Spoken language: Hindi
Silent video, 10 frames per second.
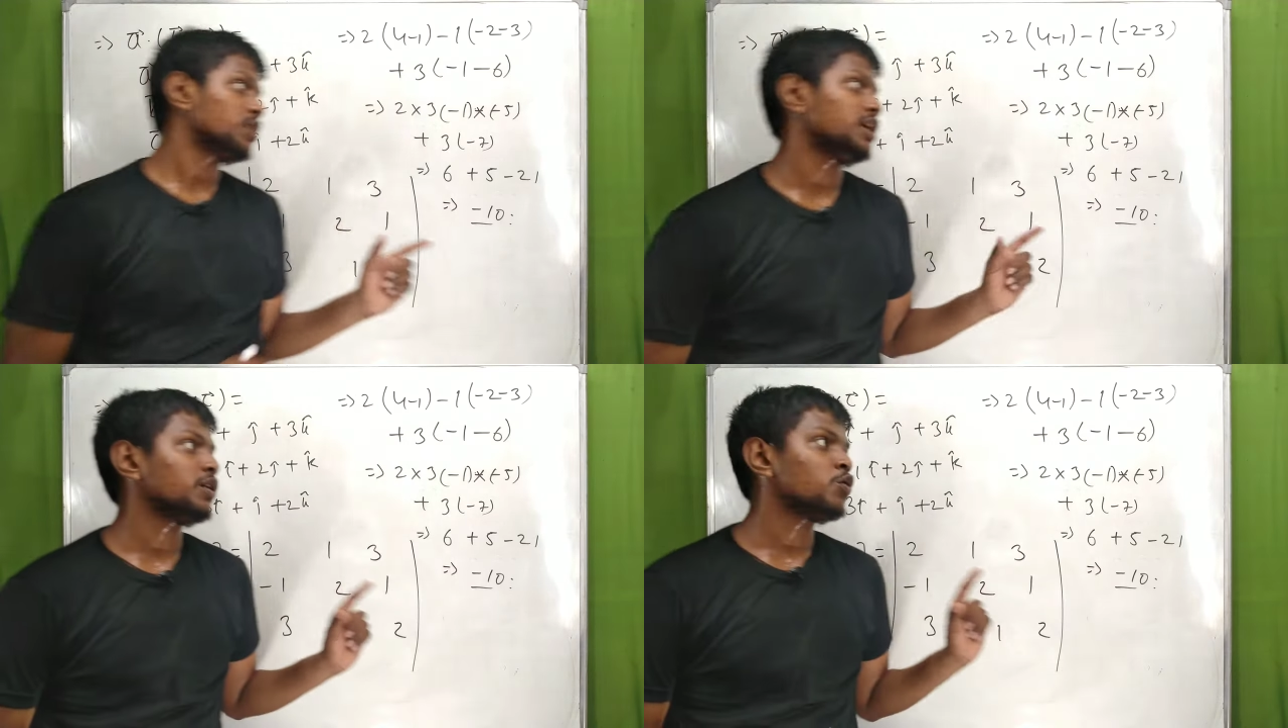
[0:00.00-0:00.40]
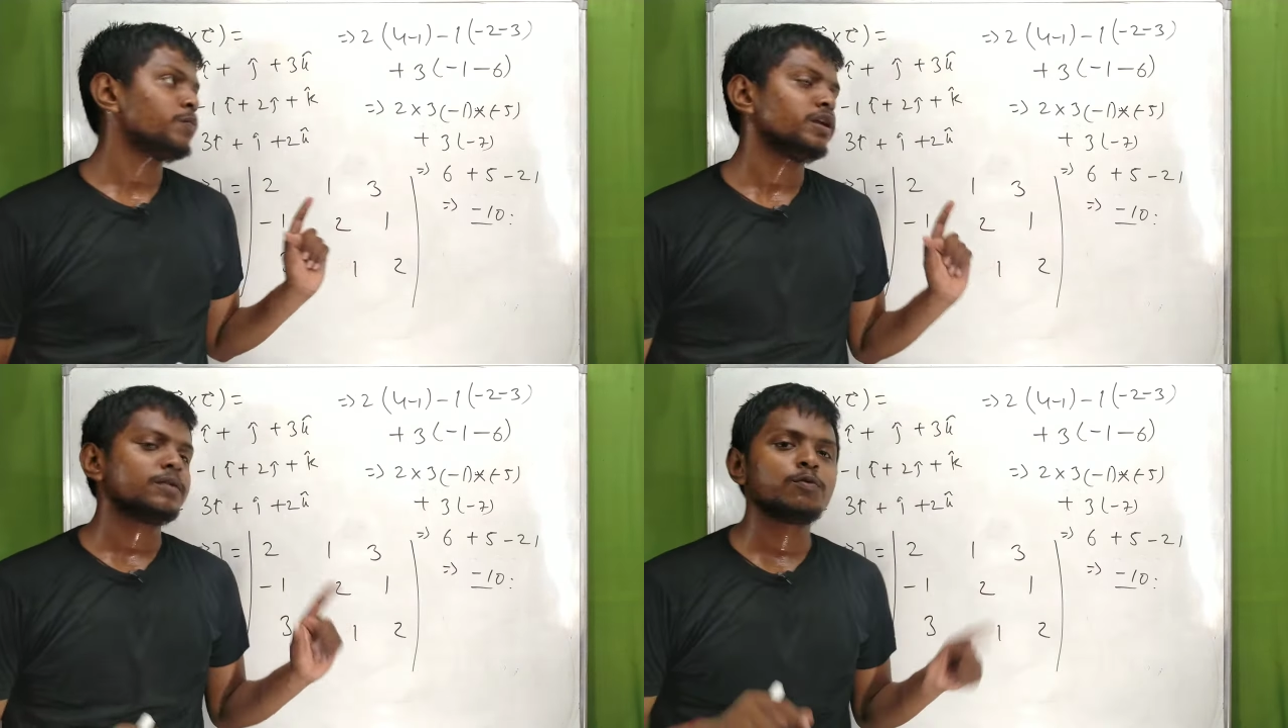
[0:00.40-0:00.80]
बोला जाता है को
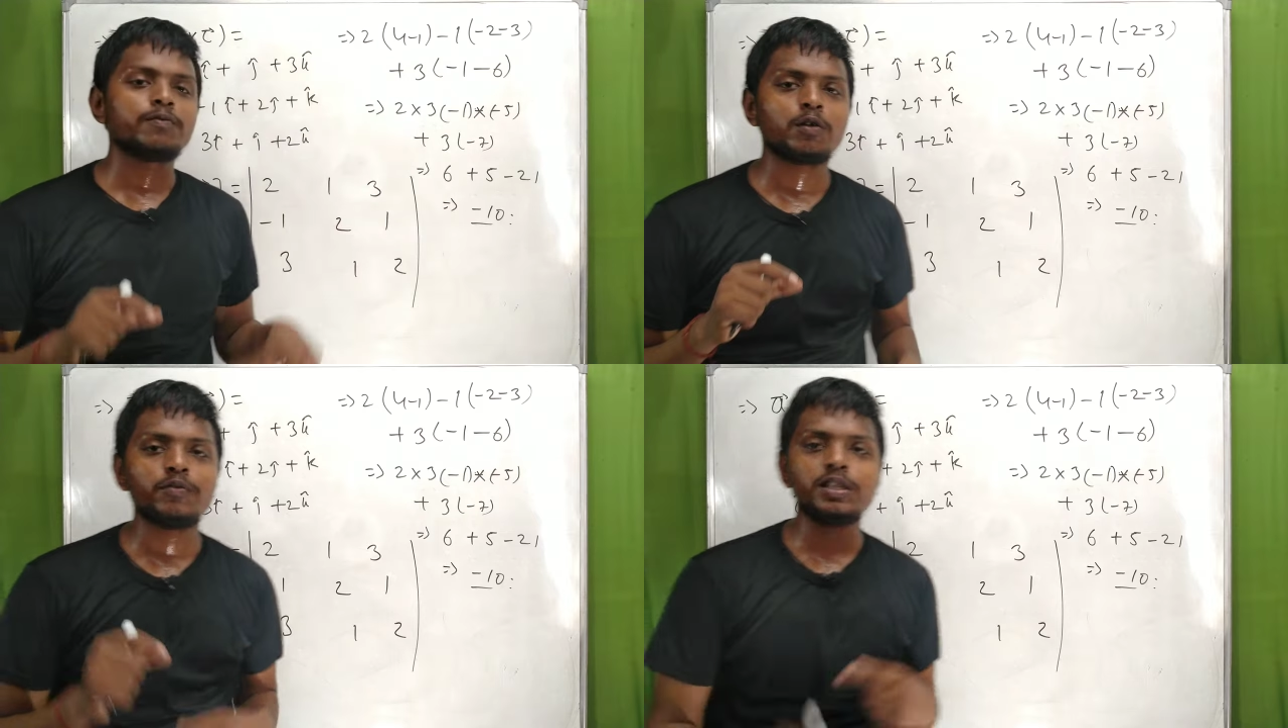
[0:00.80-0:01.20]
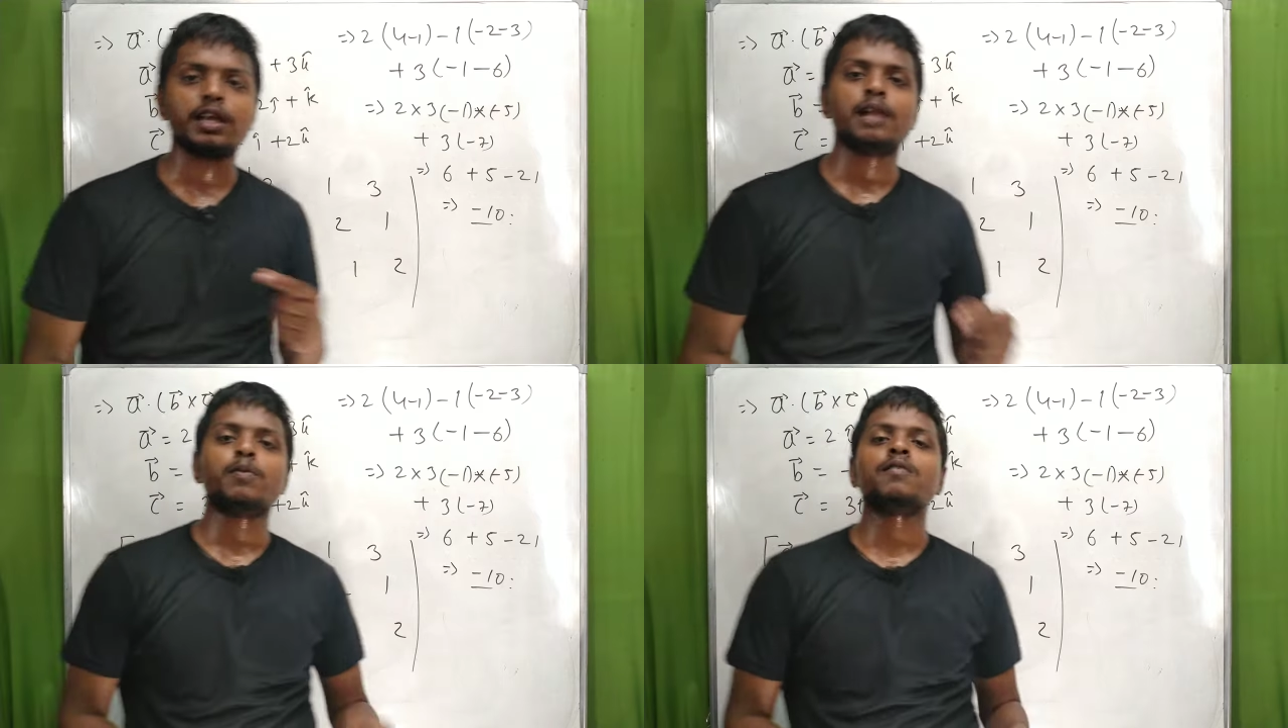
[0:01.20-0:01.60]
प्लेनर प्रूफ करो विद
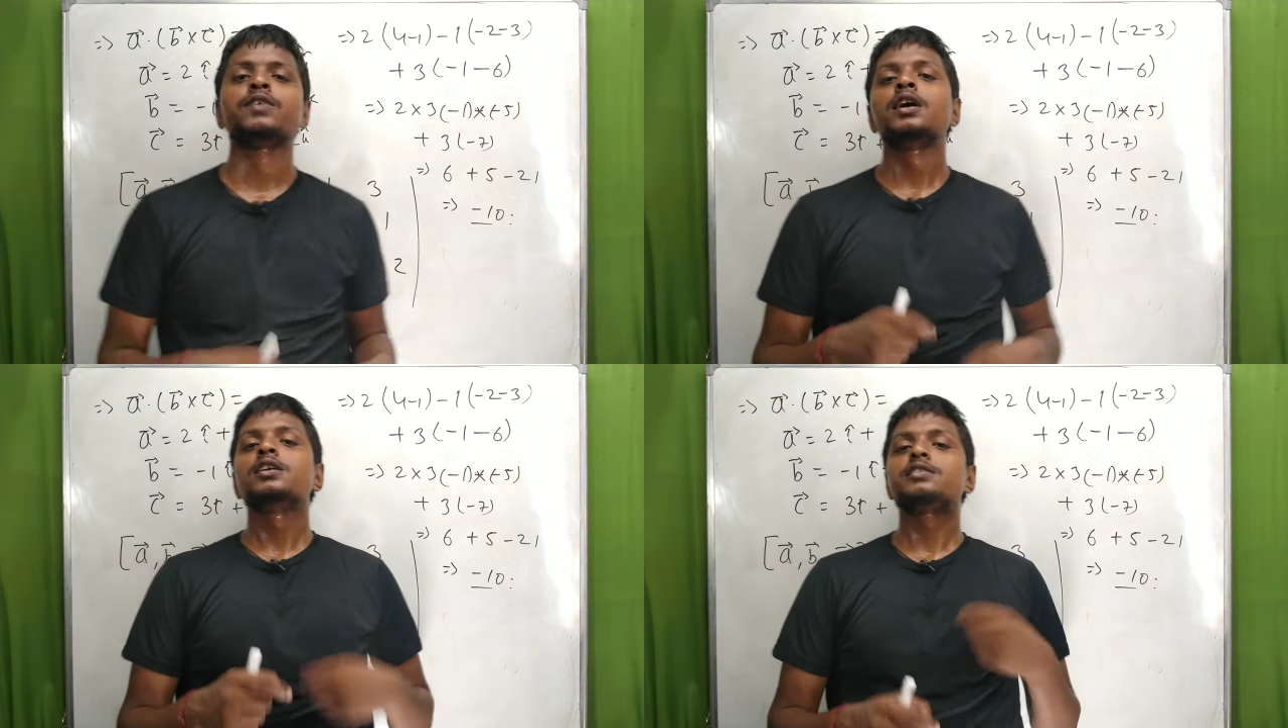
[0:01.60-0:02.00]
हेल्प ऑफ